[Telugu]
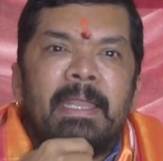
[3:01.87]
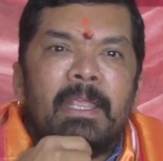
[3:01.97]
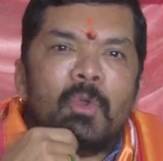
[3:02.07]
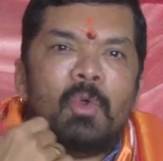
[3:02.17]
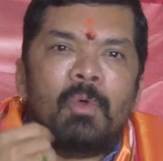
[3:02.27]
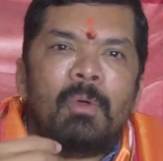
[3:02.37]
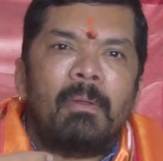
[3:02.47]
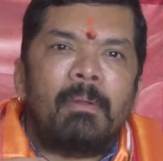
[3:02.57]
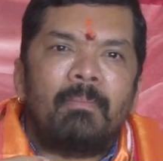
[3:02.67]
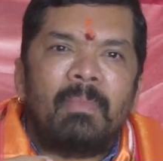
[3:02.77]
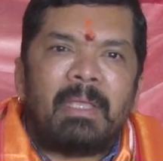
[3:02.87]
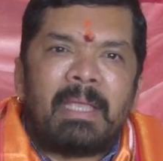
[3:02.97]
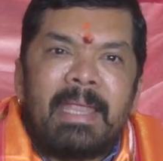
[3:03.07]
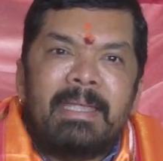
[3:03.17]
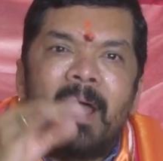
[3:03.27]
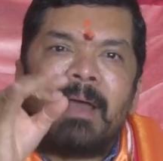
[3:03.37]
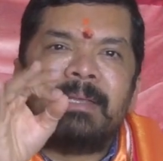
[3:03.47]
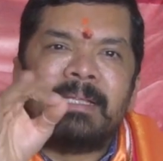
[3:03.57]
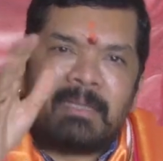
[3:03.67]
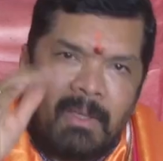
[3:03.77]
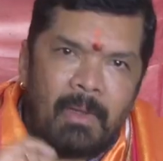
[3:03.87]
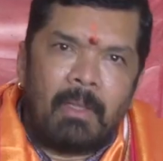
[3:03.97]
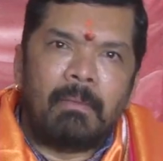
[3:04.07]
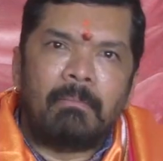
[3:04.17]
నీకు కైండ్ హార్ట్నెస్ కావాలి